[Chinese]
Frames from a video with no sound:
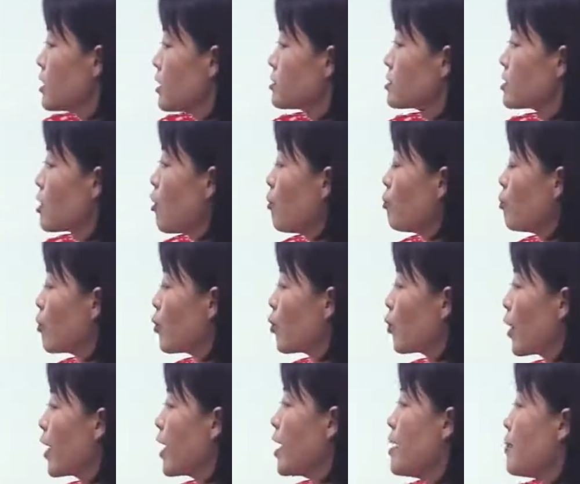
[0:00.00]
香蕉不
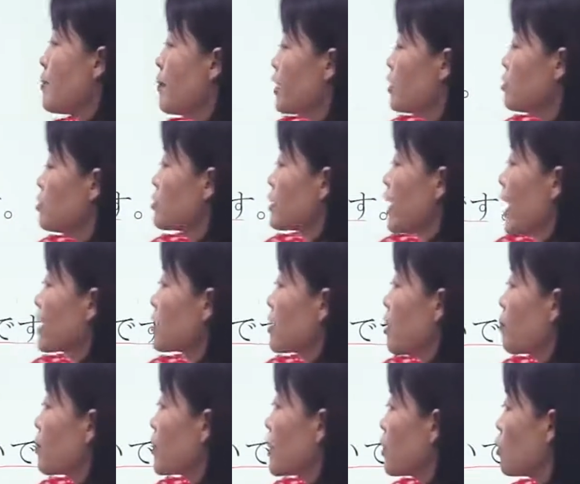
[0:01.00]
贵，没有达
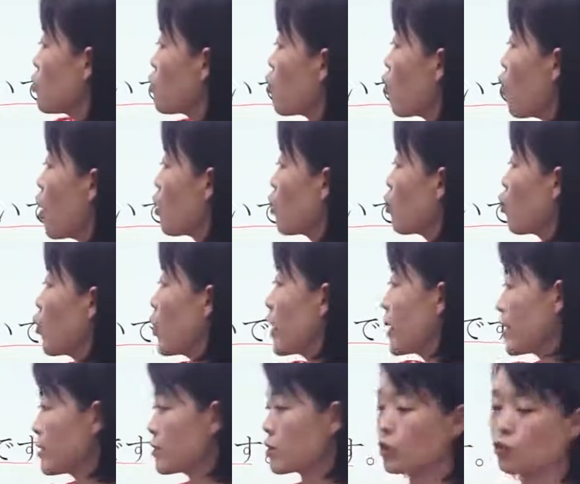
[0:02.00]
到苹果
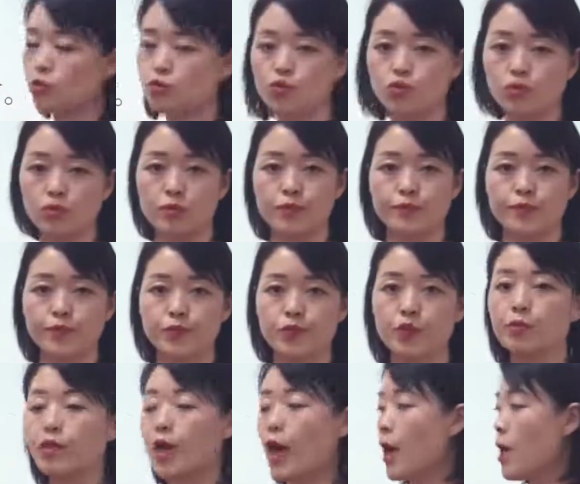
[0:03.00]
贵的程度，
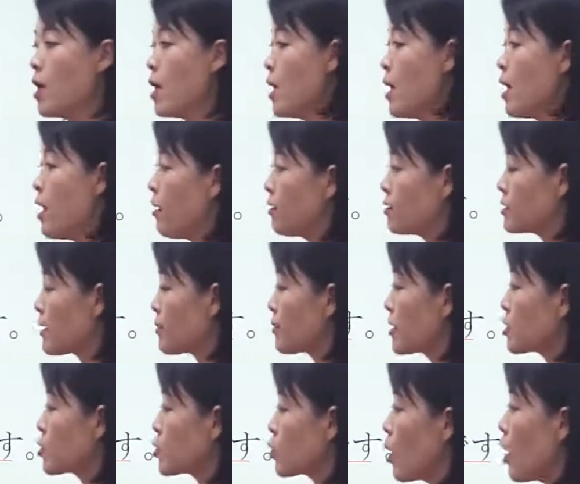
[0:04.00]
对不对？好，下
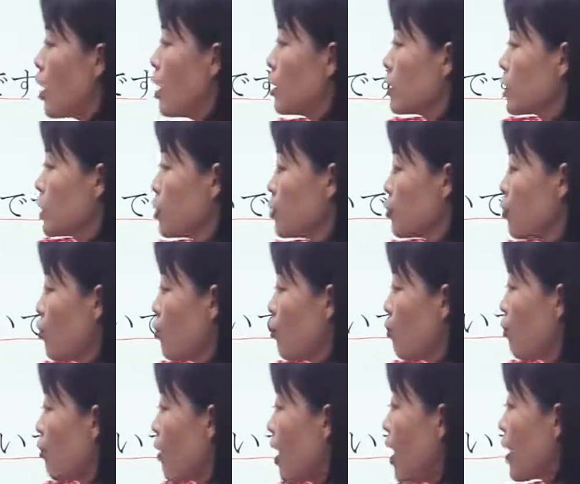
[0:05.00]
面说
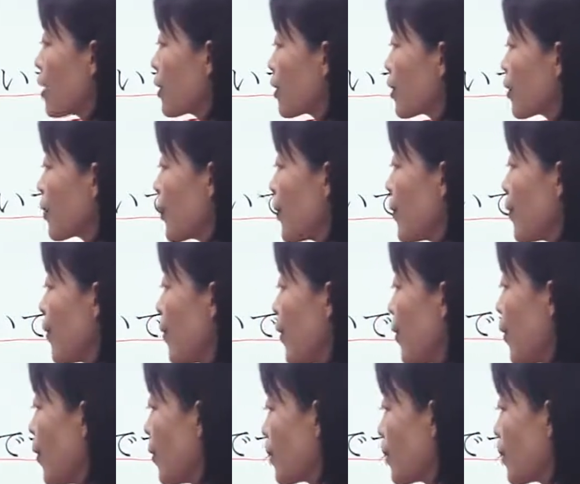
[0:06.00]
kino wa kyo